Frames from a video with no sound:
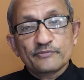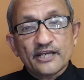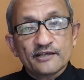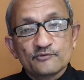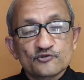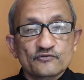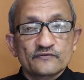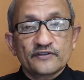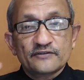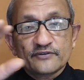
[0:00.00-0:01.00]
ए म्यूचुअल
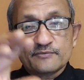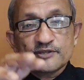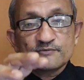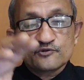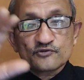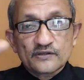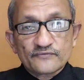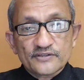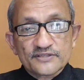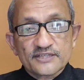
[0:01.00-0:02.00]
फ़ंड फिर बी म्यूचुअल
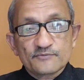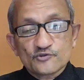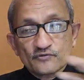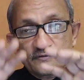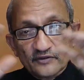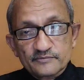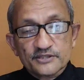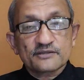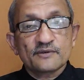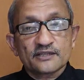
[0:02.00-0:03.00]
फ़ंड सी म्यूचुअल फ़ंड में
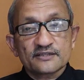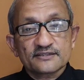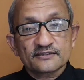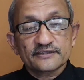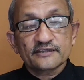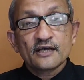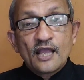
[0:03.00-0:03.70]
जमा कर सकते हैं